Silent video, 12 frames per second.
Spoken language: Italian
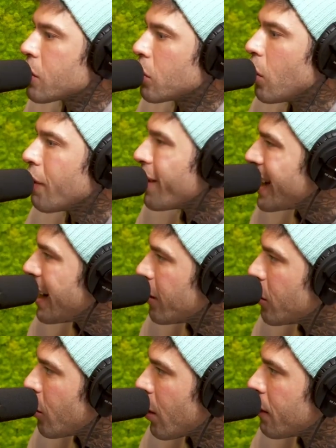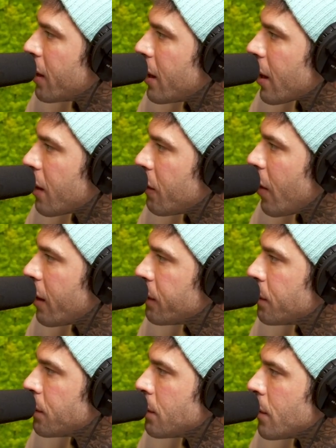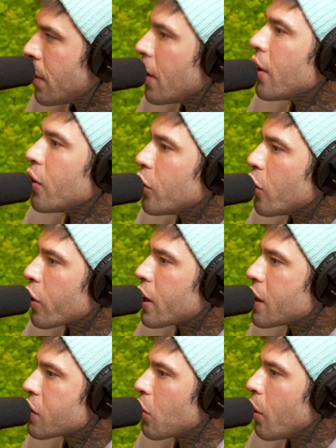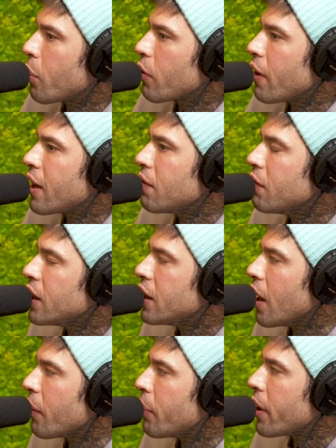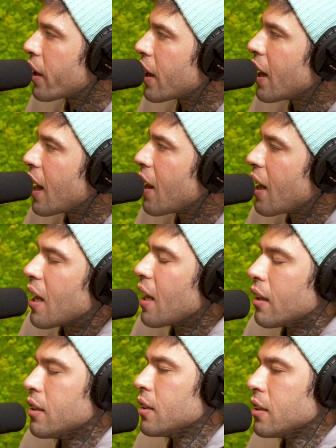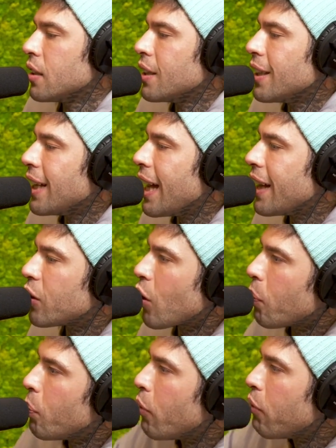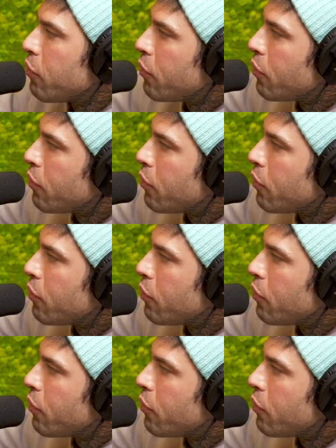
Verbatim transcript: riesco a, vedendo la vita che fa non riesco a provare invidia perché è troppo